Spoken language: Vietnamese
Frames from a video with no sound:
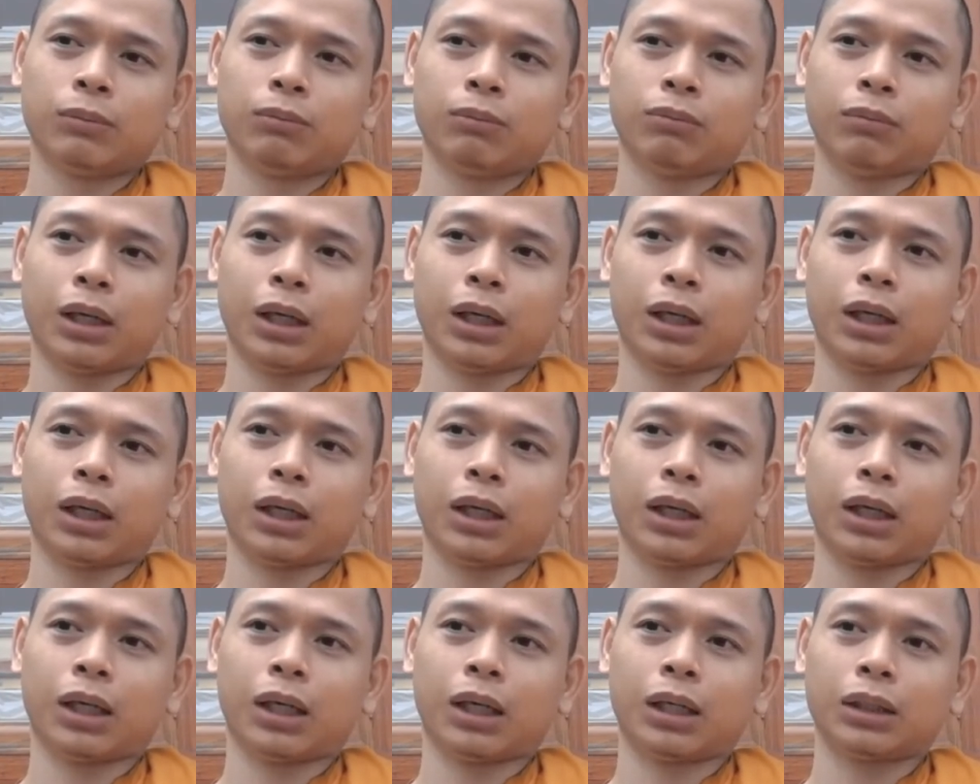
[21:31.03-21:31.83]

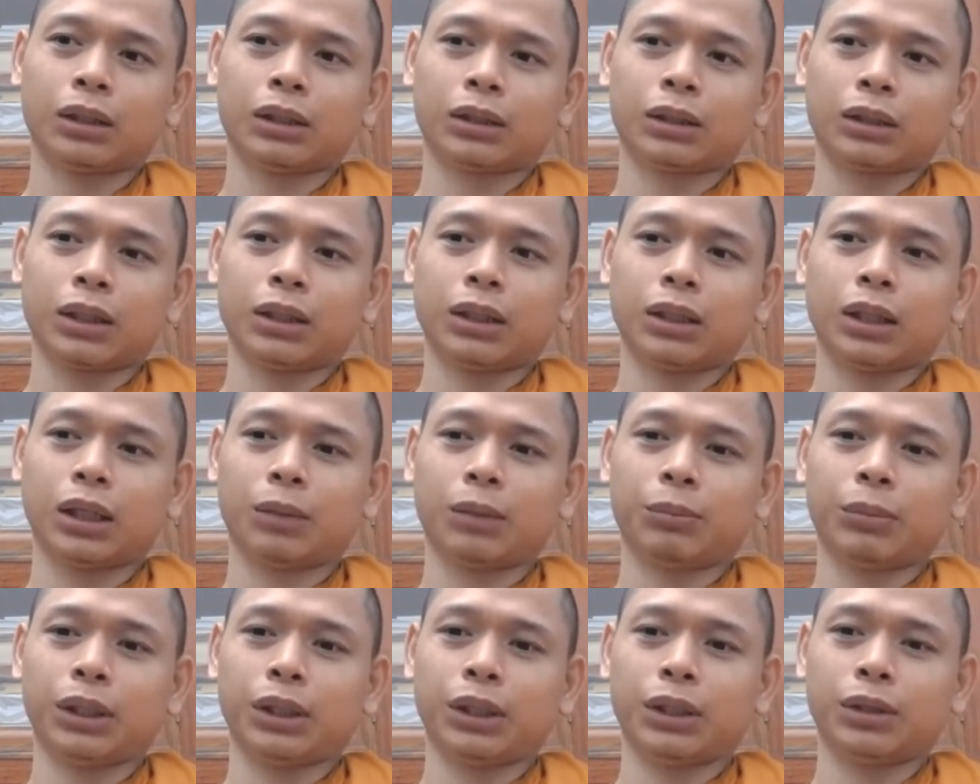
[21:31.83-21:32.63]
mà người ta nhờ
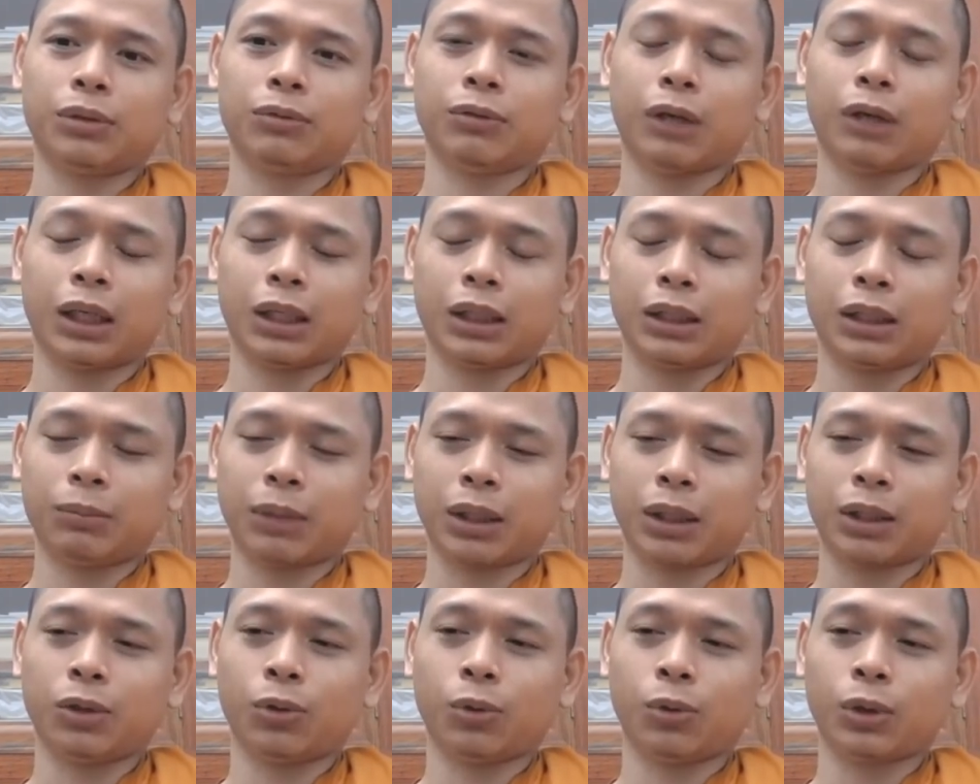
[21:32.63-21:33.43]
mình như vậy đó
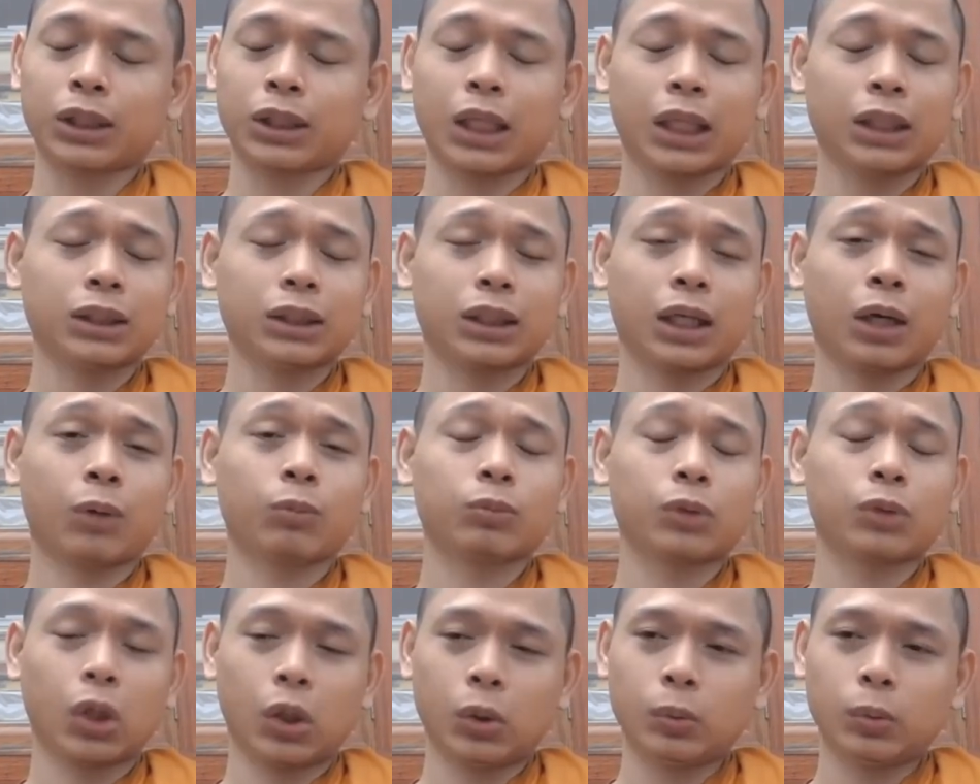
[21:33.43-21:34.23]
mặc dù cái tánh người ta
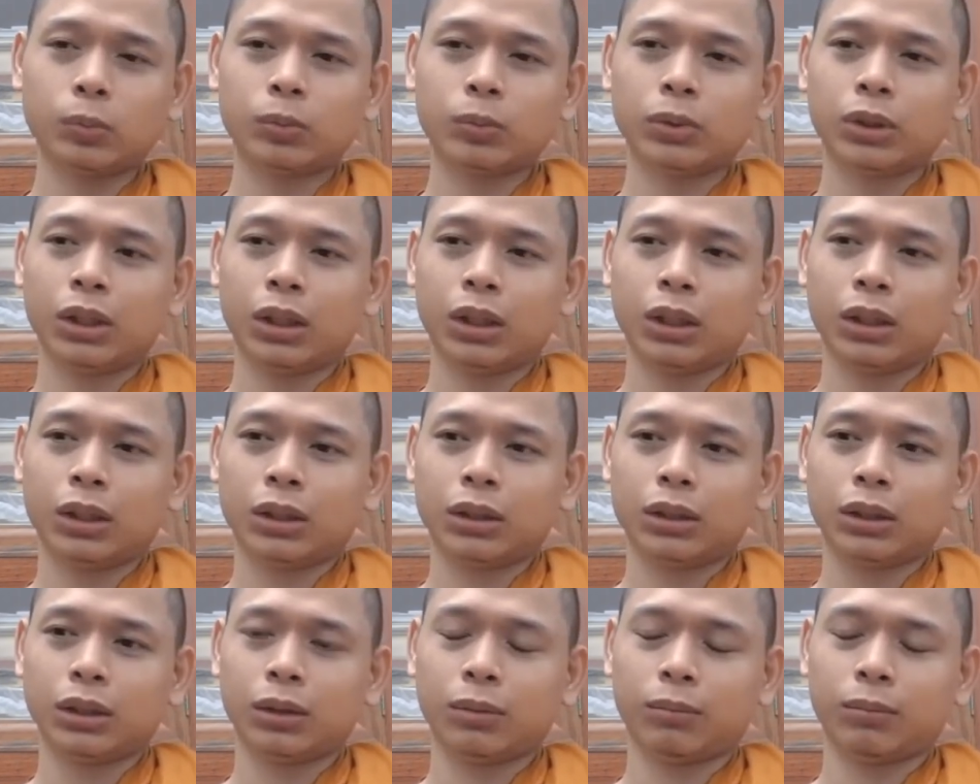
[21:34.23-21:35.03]
không tốt
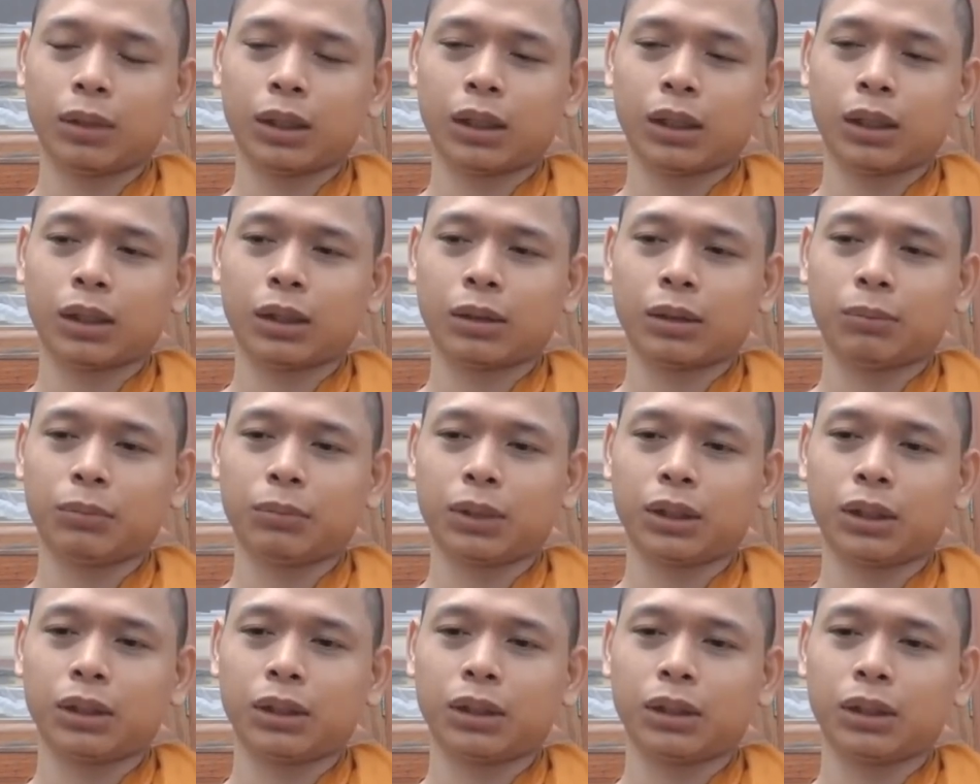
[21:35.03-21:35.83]
nhưng mà
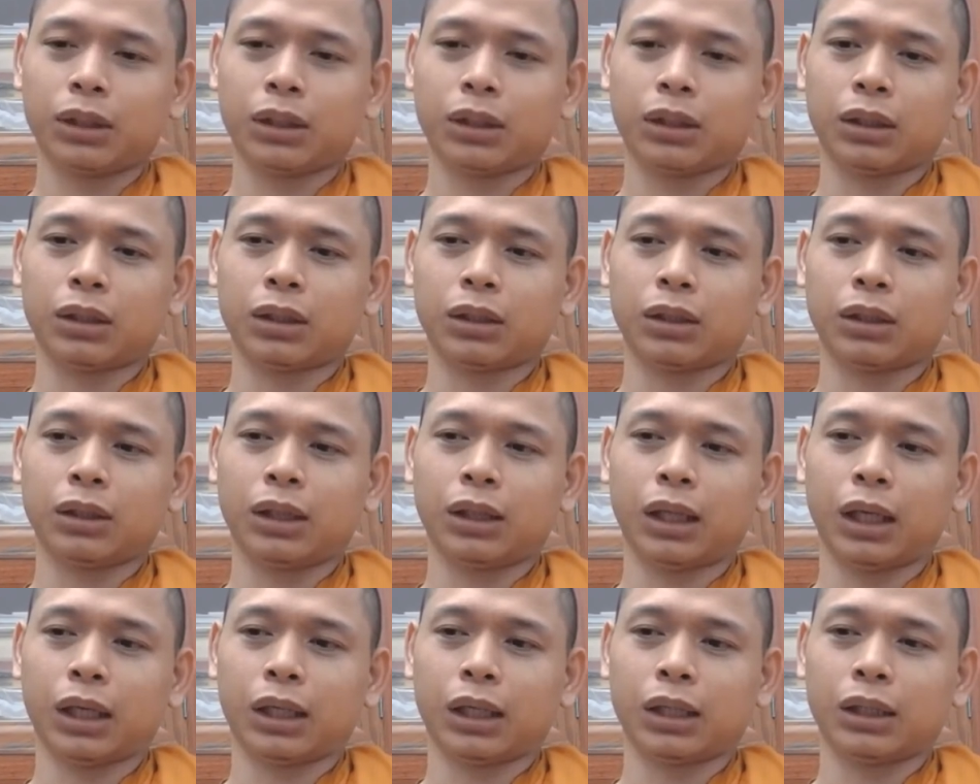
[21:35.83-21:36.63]
mình à,
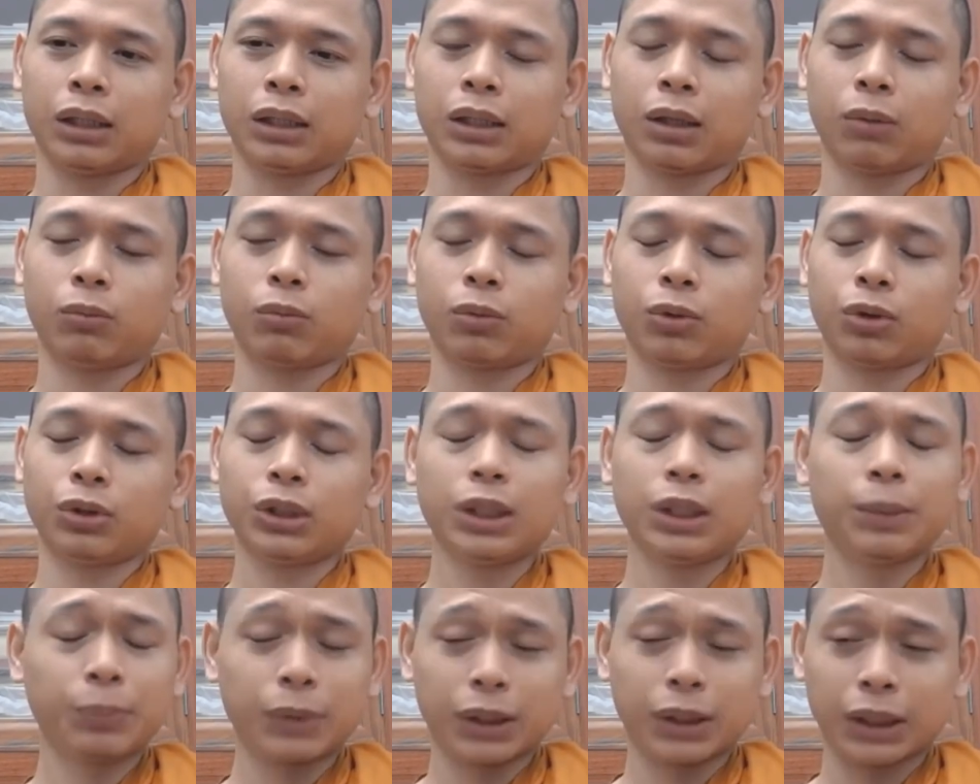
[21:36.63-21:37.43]
lại không có
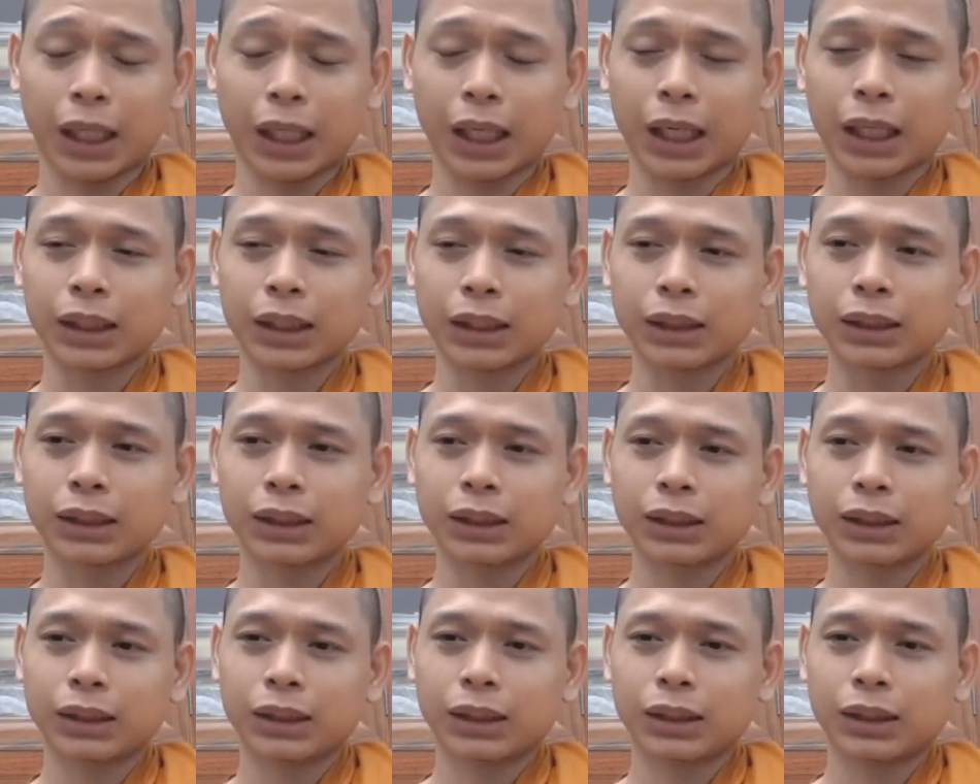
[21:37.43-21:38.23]
giúp người ta đó
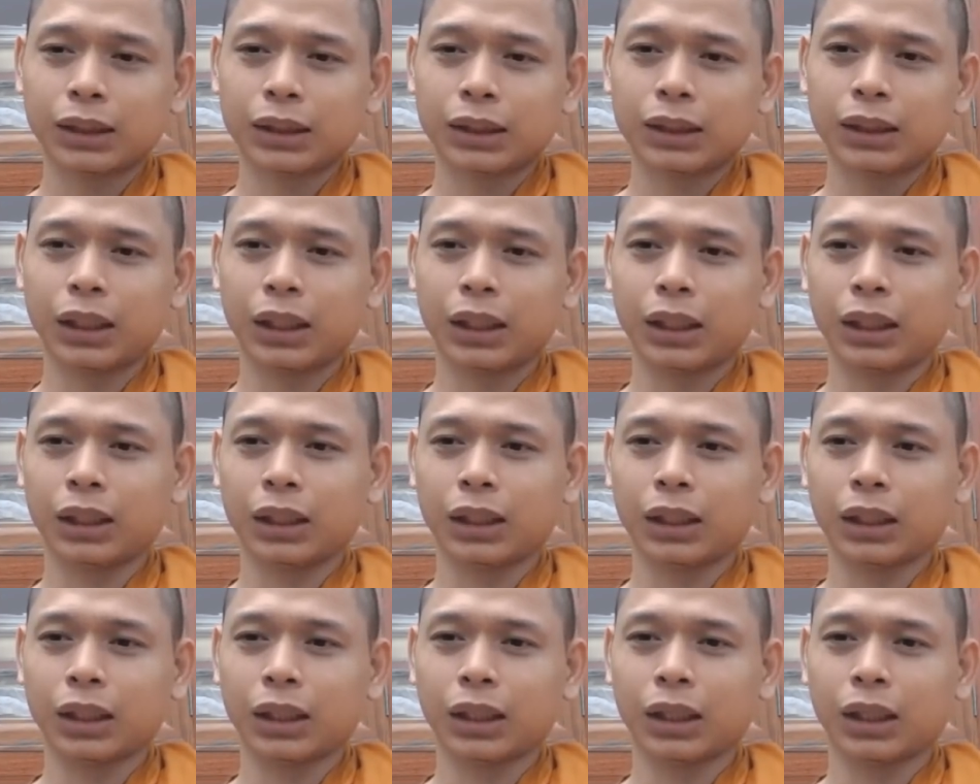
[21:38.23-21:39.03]

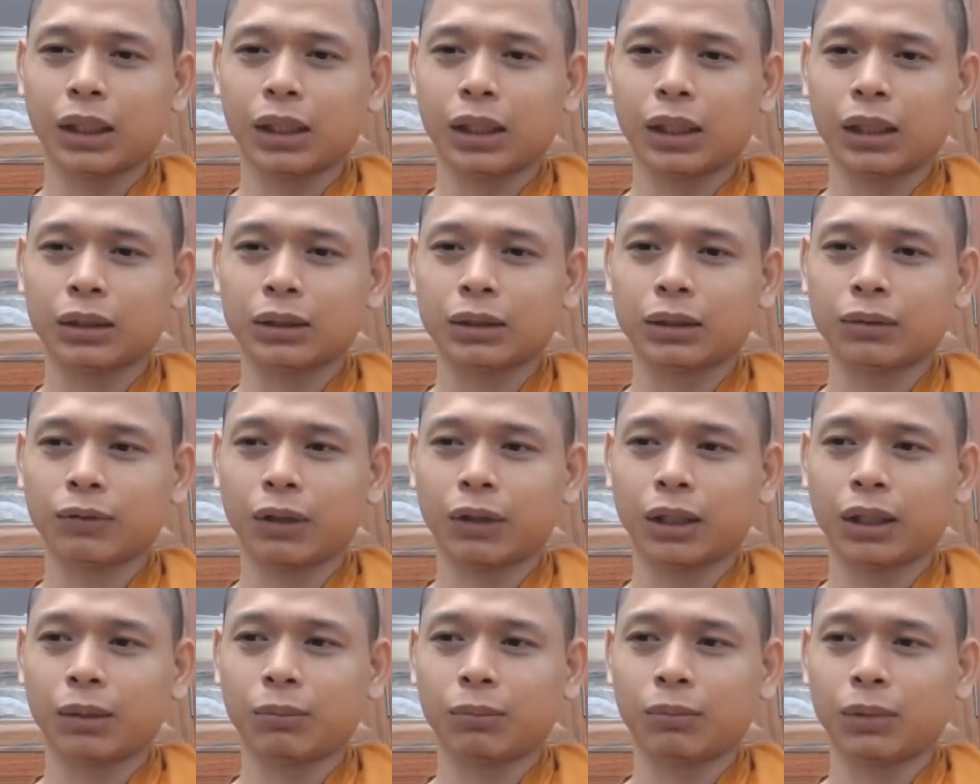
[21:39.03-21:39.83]
thì à, như
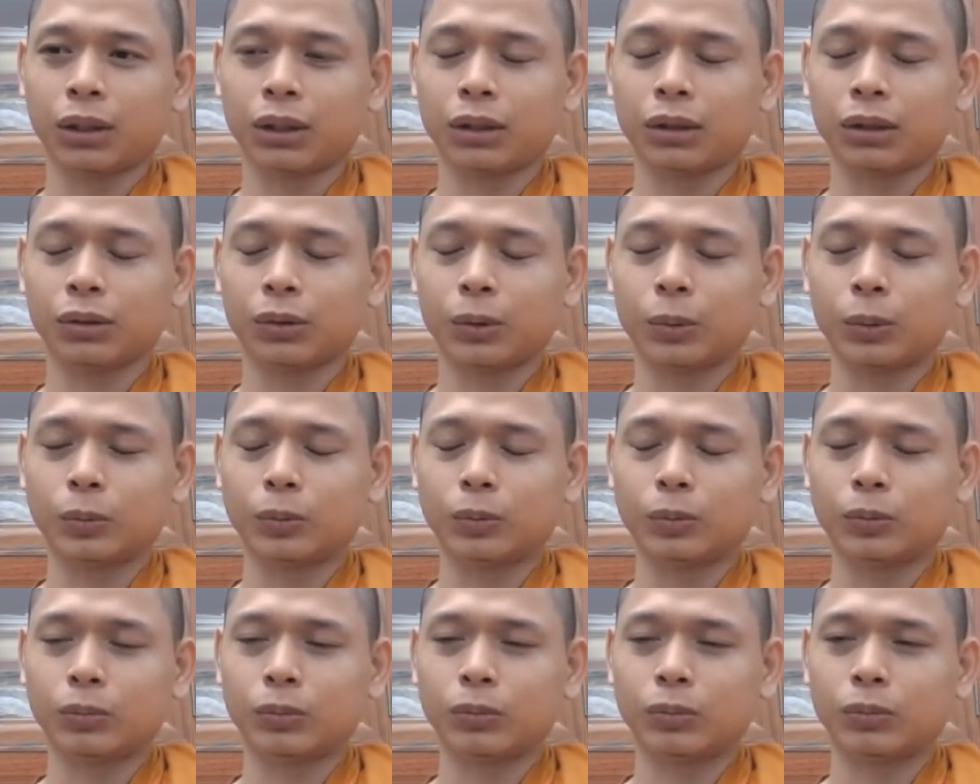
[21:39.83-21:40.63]
vậy là mình
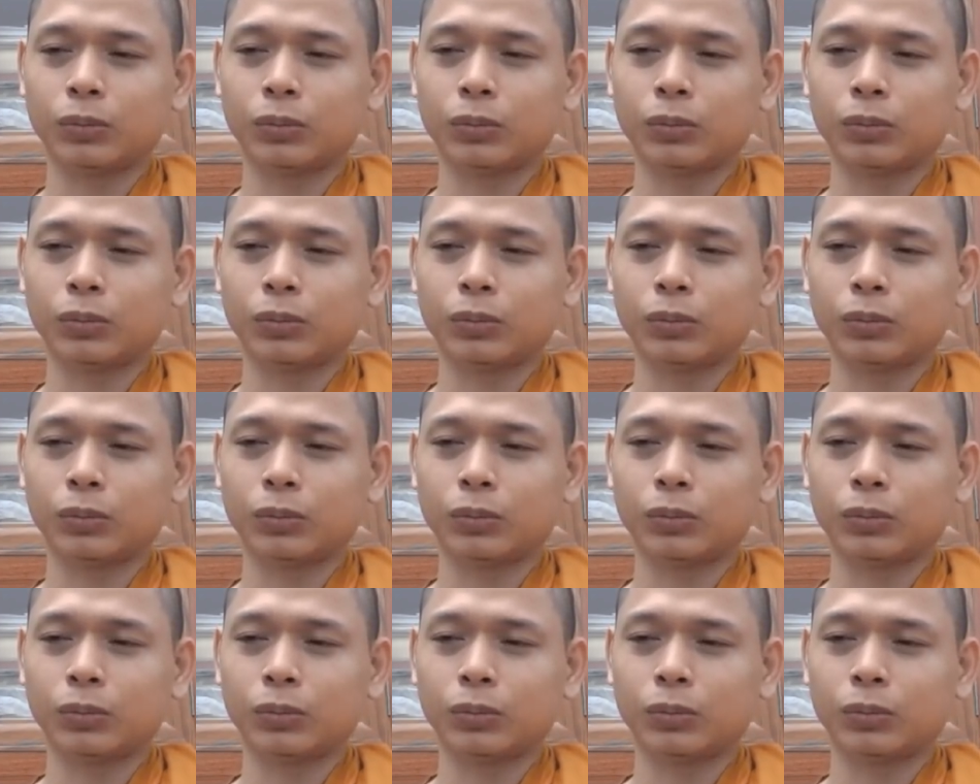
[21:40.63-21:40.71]
cũng